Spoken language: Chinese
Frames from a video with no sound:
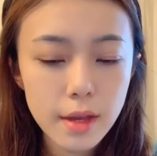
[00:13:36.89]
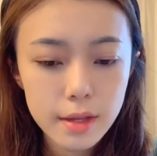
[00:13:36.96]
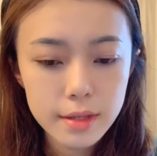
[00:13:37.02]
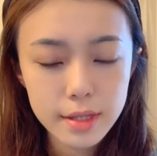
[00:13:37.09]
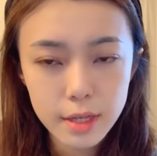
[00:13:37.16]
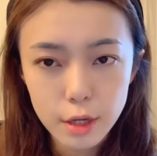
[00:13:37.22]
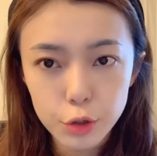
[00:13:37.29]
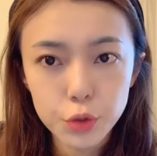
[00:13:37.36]

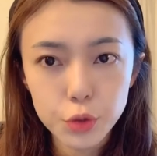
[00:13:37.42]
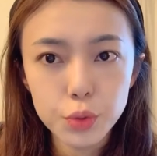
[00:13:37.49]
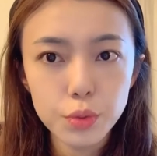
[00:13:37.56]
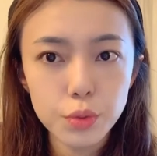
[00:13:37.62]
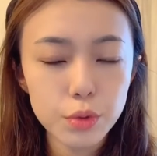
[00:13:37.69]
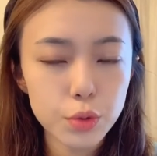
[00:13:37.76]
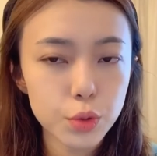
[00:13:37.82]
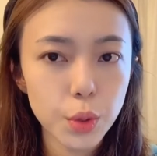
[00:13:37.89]
结
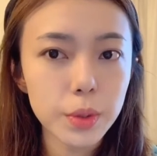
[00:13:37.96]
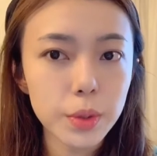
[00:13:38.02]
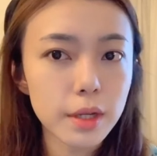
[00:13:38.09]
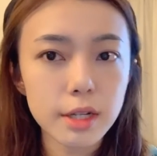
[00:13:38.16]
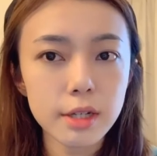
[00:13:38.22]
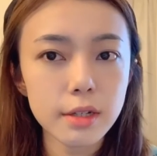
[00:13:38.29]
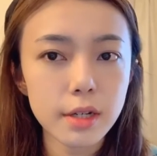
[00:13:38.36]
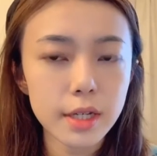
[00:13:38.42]
束所有的
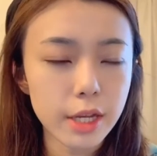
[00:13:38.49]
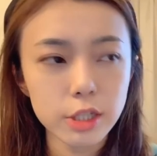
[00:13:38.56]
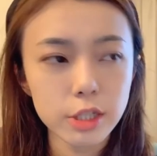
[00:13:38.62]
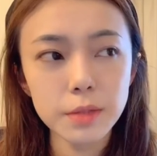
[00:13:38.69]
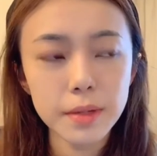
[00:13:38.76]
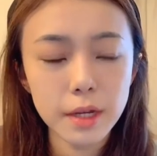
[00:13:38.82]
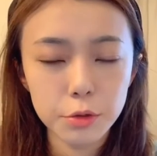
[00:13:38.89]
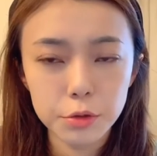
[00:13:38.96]
课，也是
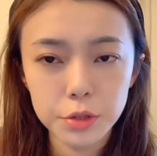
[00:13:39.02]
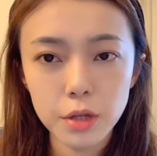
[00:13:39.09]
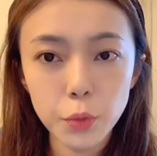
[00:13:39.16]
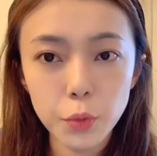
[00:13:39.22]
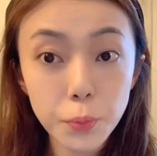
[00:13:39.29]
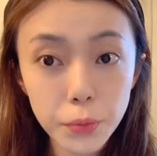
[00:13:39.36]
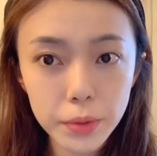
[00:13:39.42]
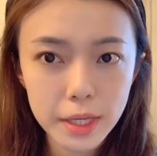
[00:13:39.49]
每个学校都
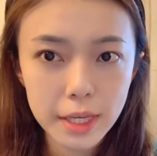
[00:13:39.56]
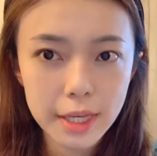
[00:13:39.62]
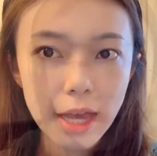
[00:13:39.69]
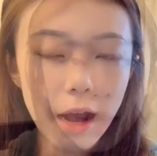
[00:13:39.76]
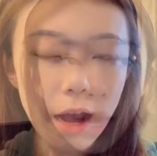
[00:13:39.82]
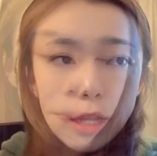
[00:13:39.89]
不一样。